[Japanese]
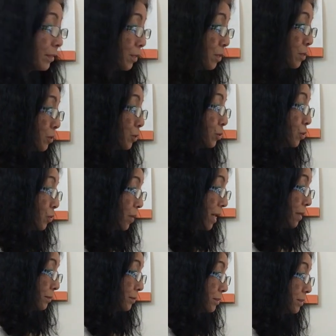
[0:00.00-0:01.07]
ということ
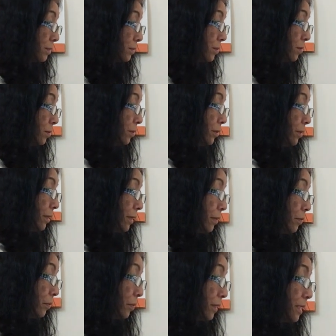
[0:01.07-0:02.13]
は普通の
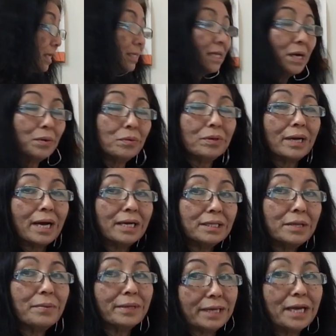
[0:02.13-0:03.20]
和声単音
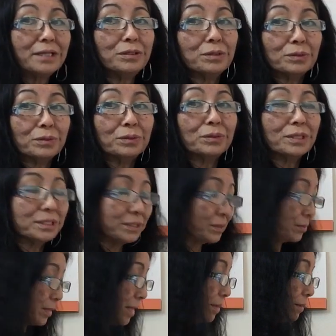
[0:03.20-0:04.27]
階ではないということです
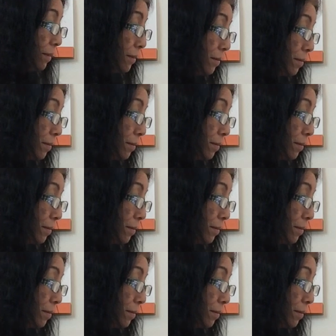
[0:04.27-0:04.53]
よね。